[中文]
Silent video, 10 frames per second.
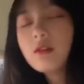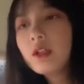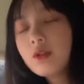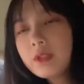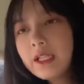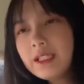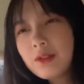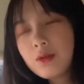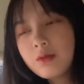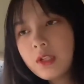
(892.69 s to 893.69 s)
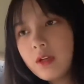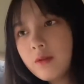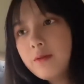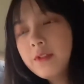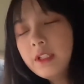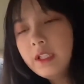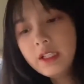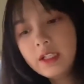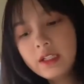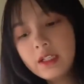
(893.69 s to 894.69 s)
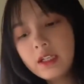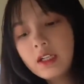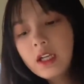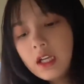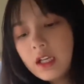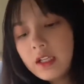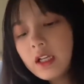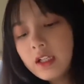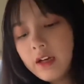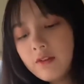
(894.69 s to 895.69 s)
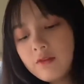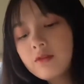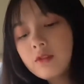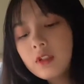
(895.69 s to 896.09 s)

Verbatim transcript: 听说他家虫草粉底液也也很养肤，